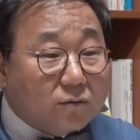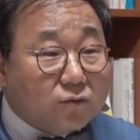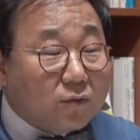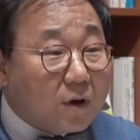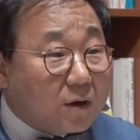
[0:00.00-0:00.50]

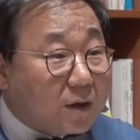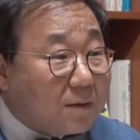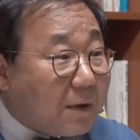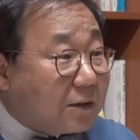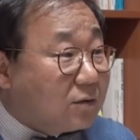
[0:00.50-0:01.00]

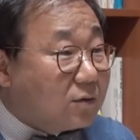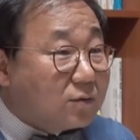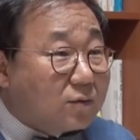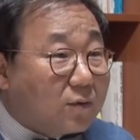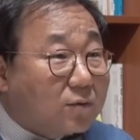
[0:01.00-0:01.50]
엉뚱하게
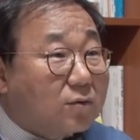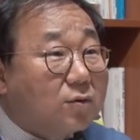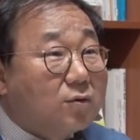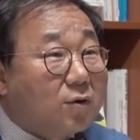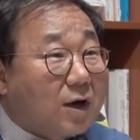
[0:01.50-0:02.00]
만들고
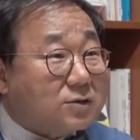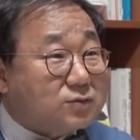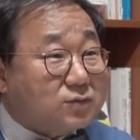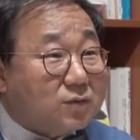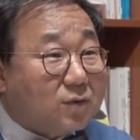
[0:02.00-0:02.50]
그걸로
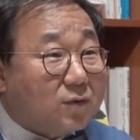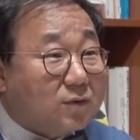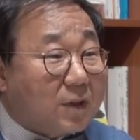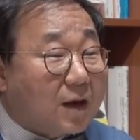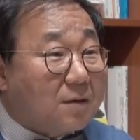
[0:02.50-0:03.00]

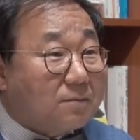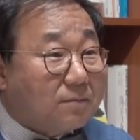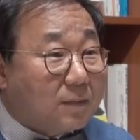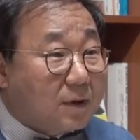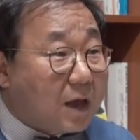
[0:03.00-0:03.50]
가지고
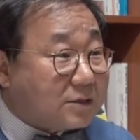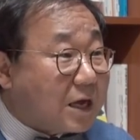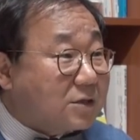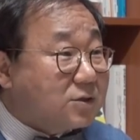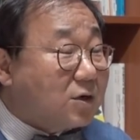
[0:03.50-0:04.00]
장사해 내가
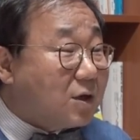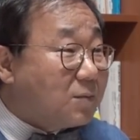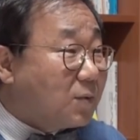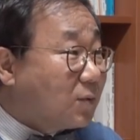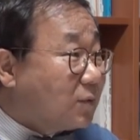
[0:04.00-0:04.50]
네,
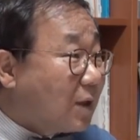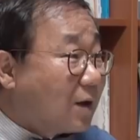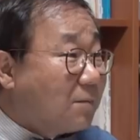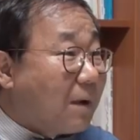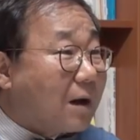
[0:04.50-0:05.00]
장사를 해먹고
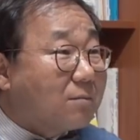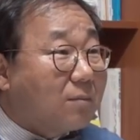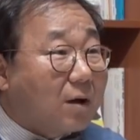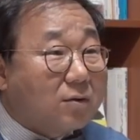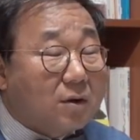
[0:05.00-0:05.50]
내가
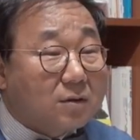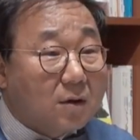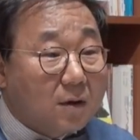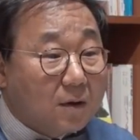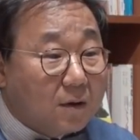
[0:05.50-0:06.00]

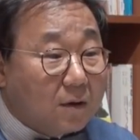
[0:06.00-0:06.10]
망발을